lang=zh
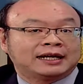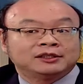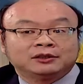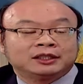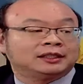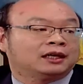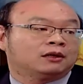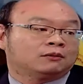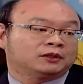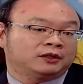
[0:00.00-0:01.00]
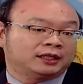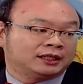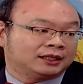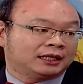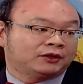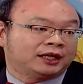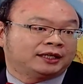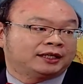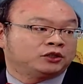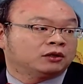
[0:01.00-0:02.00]
刚有提到，我们有一个老爷
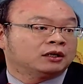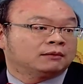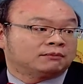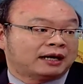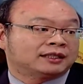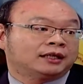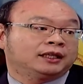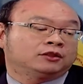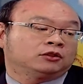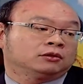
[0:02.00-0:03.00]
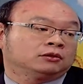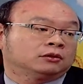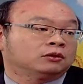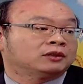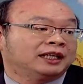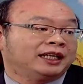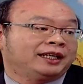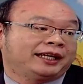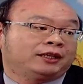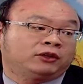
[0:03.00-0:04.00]
爷就盲肠炎就就弄了一
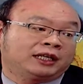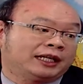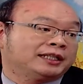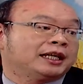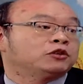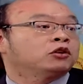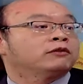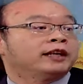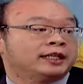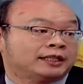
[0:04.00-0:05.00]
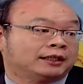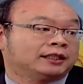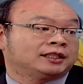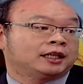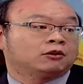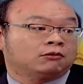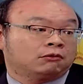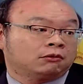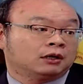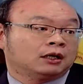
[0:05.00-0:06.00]
年，对他来讲就非常的。是啊，是
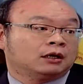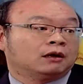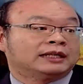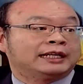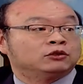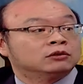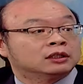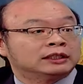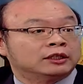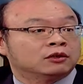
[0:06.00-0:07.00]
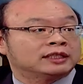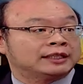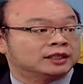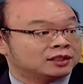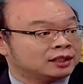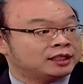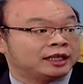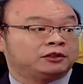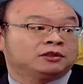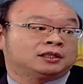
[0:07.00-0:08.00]
啊，哦，那你如果能够在这之
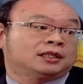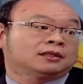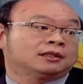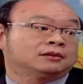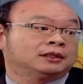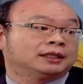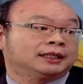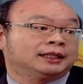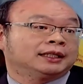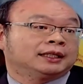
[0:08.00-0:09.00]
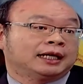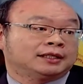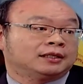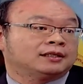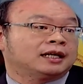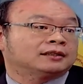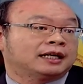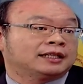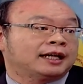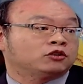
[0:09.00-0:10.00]
前你就知道这个问题，还是让
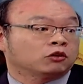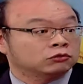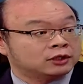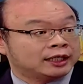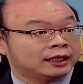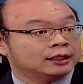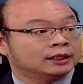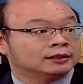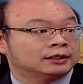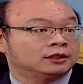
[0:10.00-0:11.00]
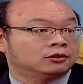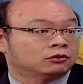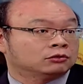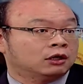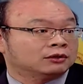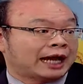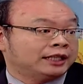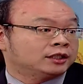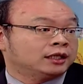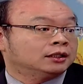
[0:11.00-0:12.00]
他在手术前甚至手术后打
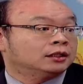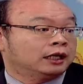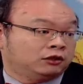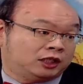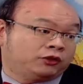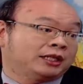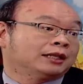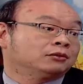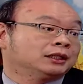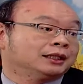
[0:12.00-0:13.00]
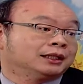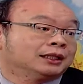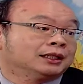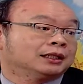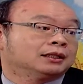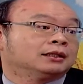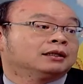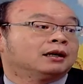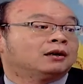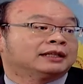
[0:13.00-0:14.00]
一针，他就解决他的问题。哎，
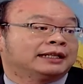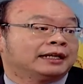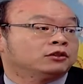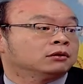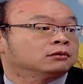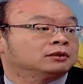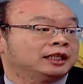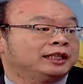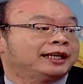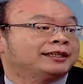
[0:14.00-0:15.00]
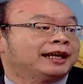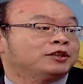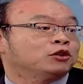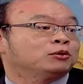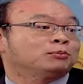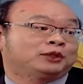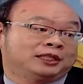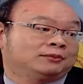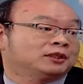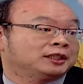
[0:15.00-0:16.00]
哦，那他就这一年来就不会
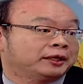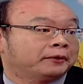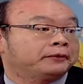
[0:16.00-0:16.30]
这么辛苦。